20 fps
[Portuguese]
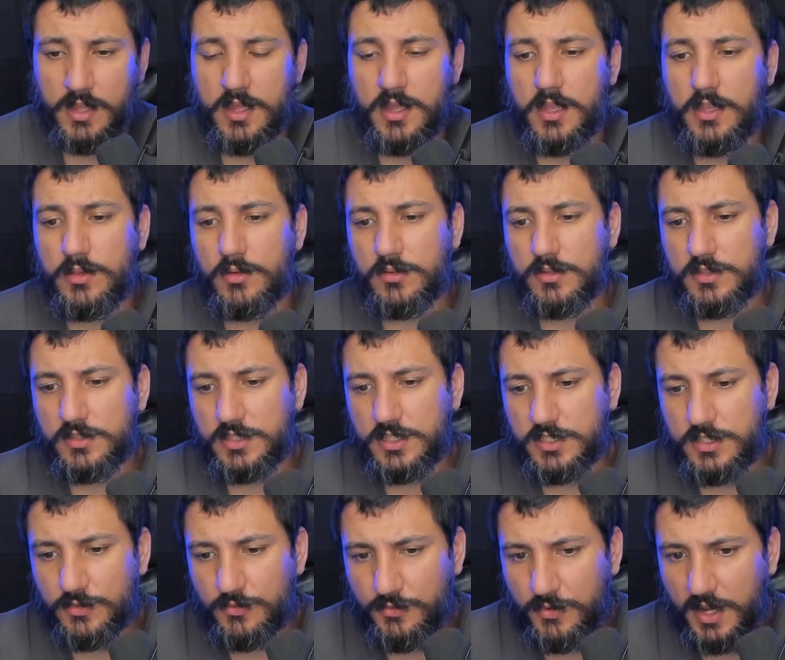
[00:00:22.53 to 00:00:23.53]
Então, quando a
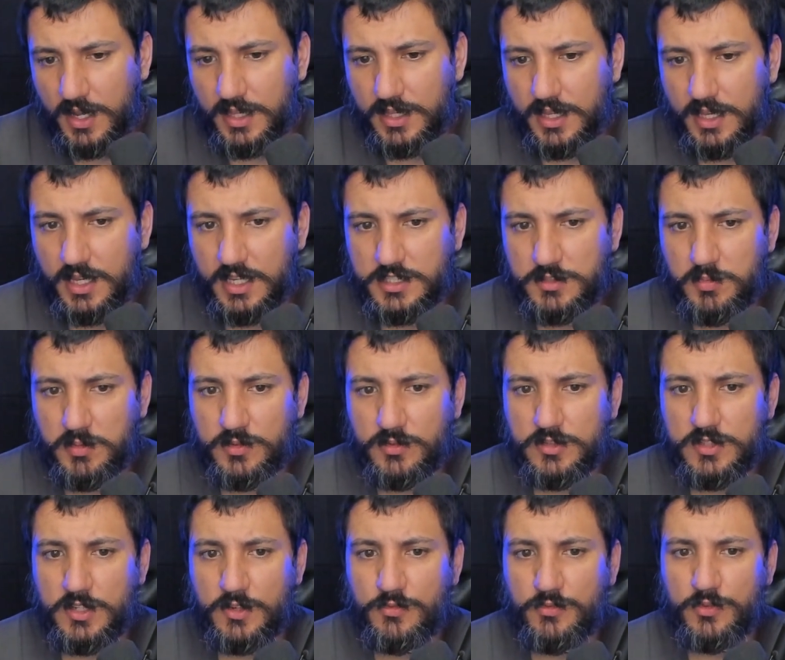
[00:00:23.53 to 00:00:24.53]
gente fala a respeito
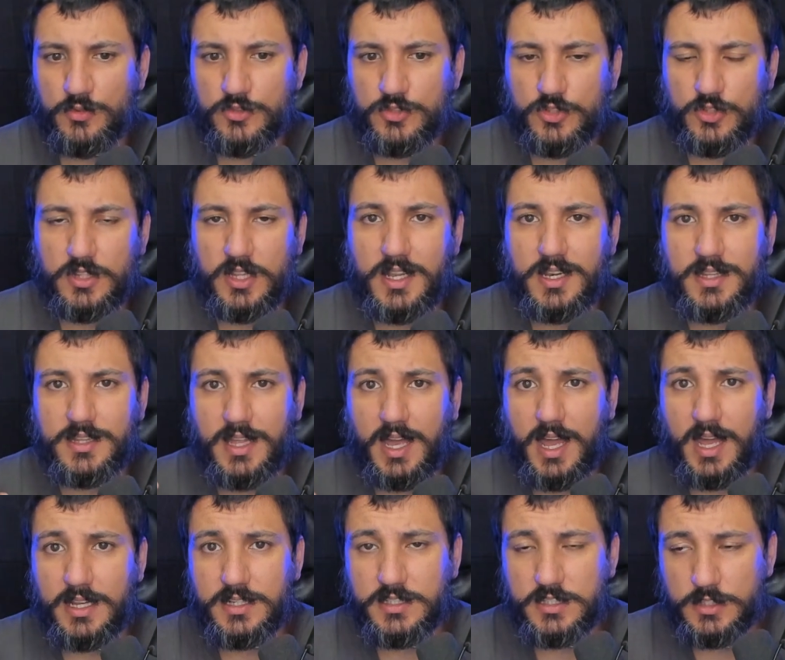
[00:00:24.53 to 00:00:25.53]
de
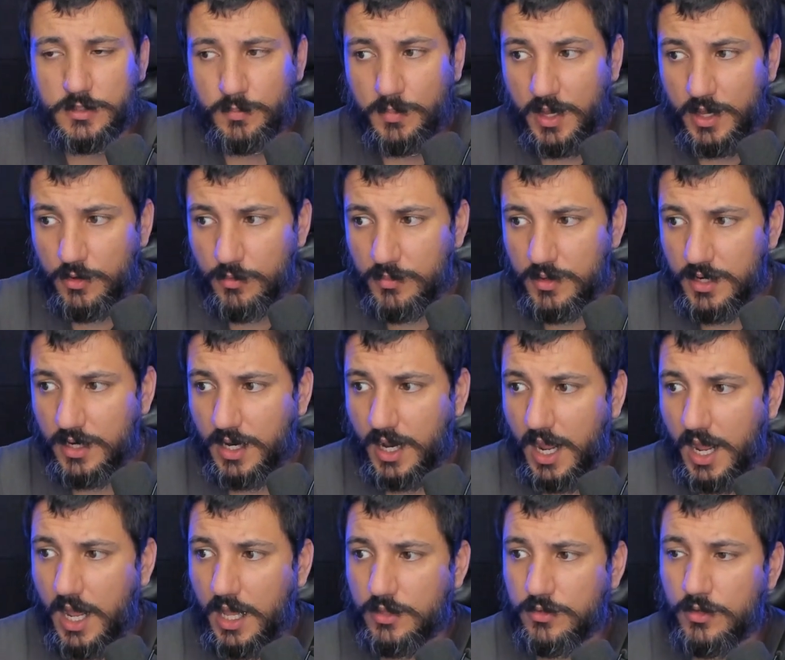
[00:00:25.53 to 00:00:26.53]
funcionalidades para o
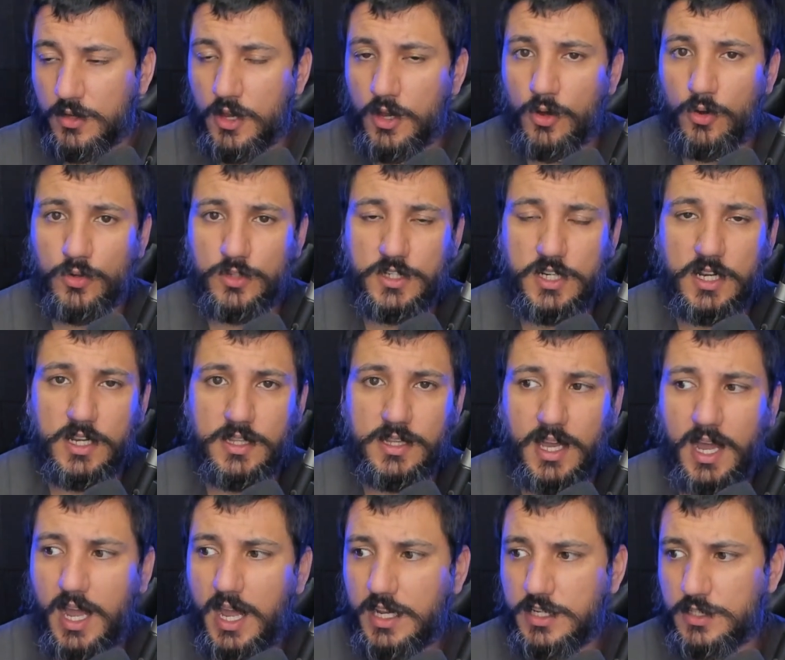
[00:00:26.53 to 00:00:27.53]
mercado,
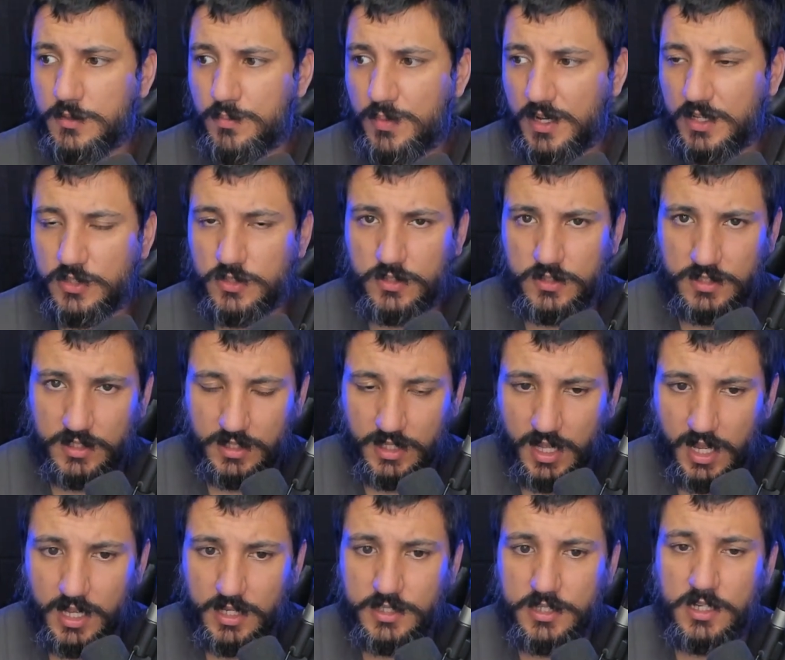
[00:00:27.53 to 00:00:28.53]
utilidade para a
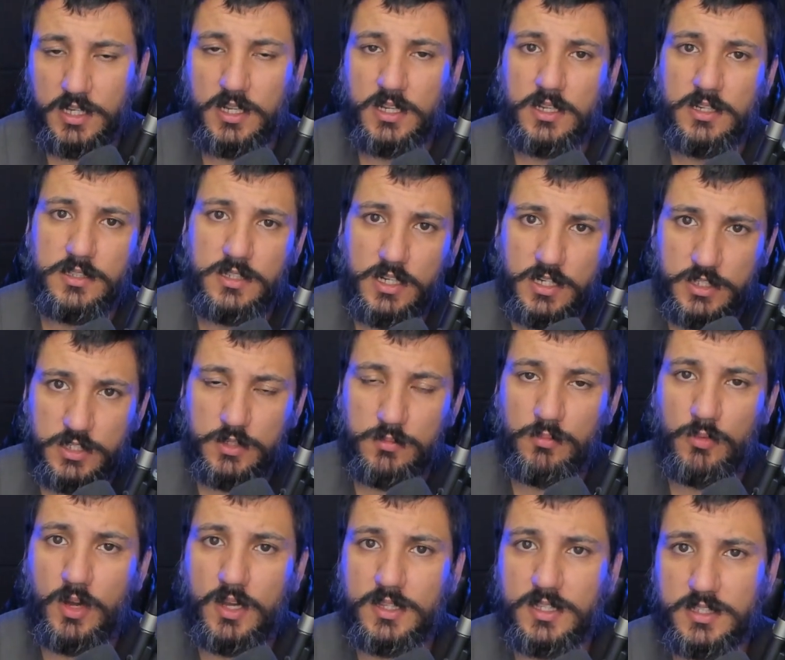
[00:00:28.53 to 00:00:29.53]
sociedade, gente,
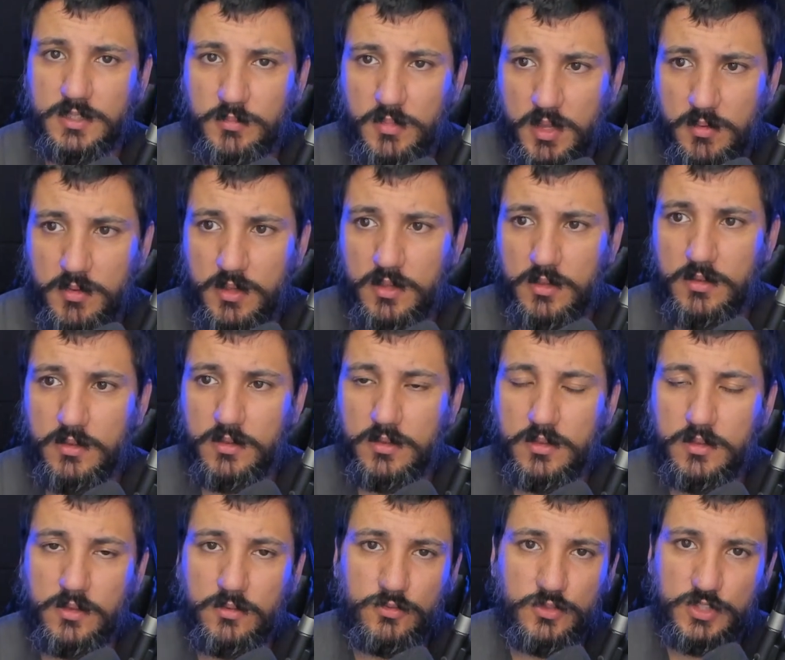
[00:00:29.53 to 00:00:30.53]
moedas meme
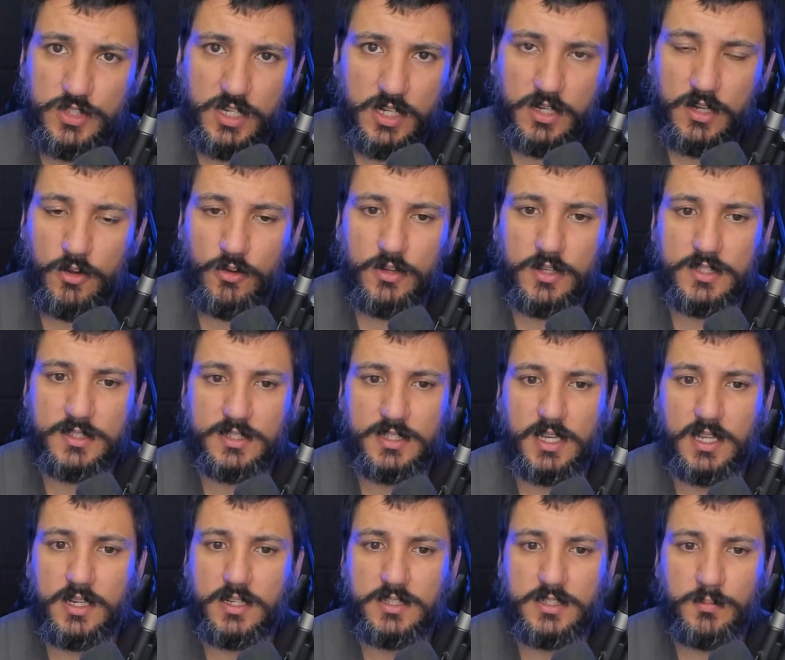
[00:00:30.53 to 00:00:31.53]
não chega a
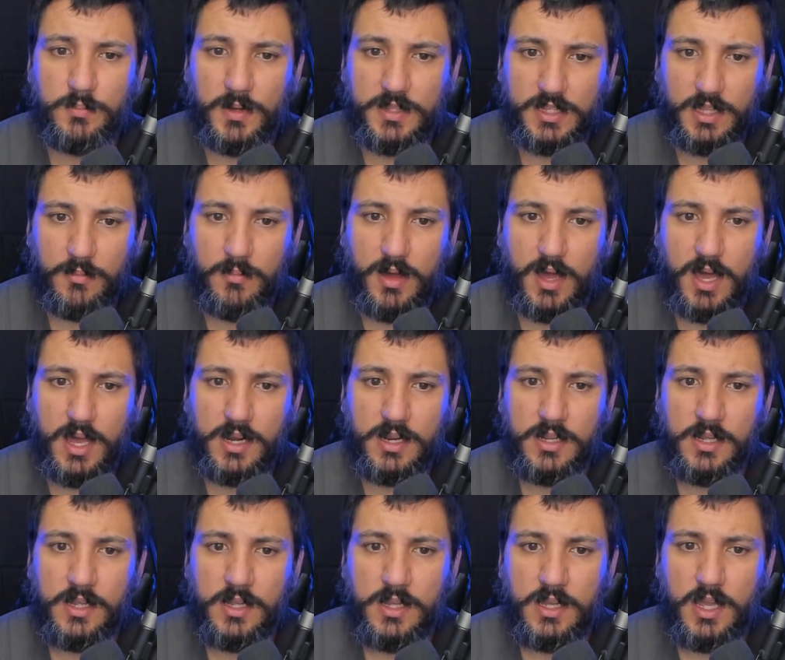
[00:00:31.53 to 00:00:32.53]
alcançar esse patamar
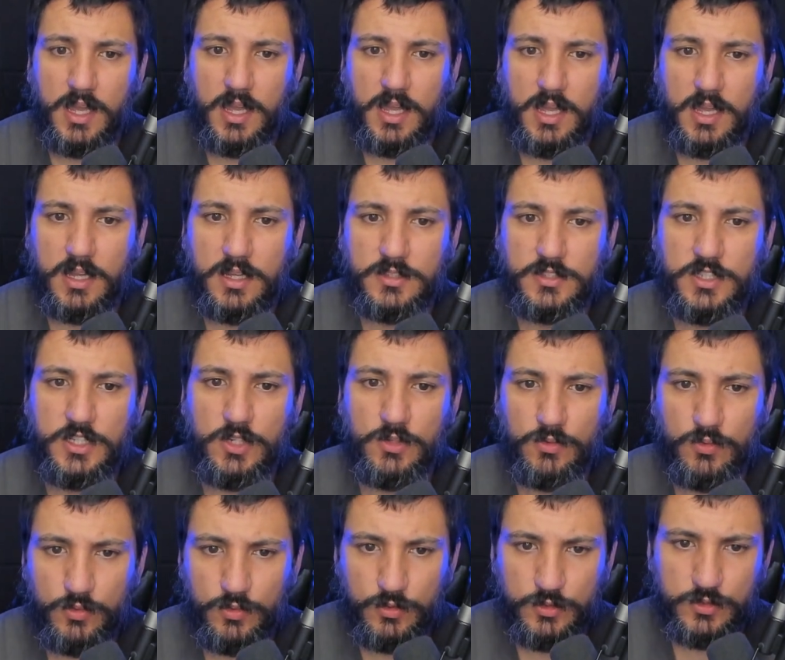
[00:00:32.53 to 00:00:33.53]
é, de
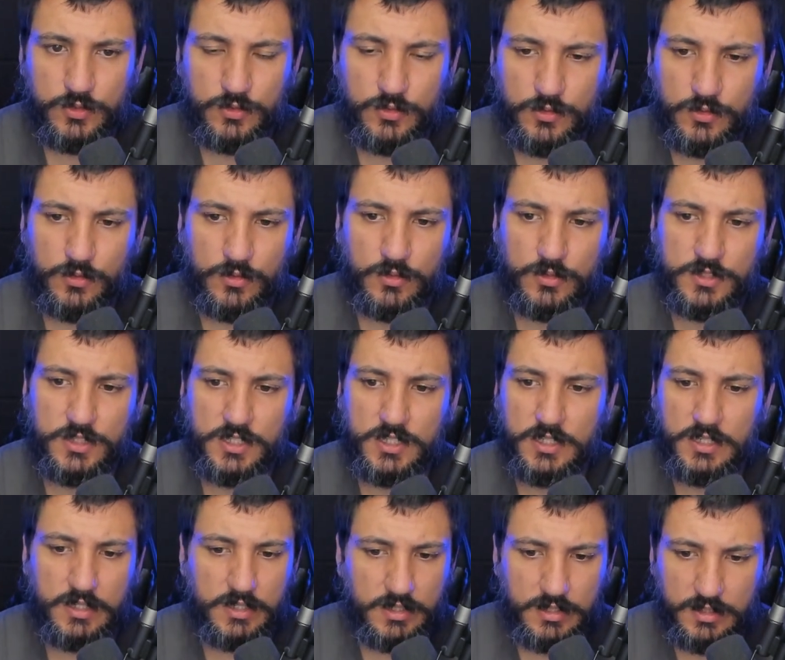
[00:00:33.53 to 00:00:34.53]
uso ou
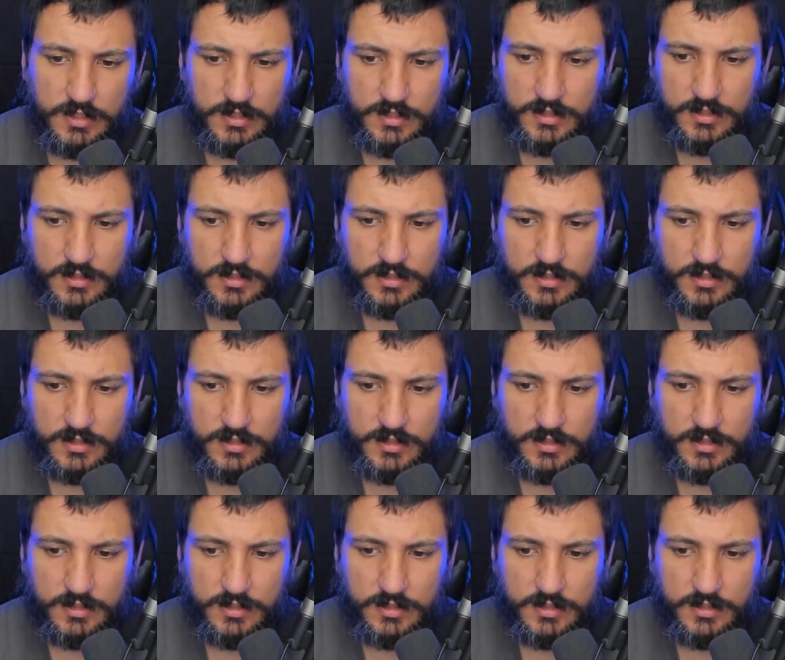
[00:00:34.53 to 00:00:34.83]
de.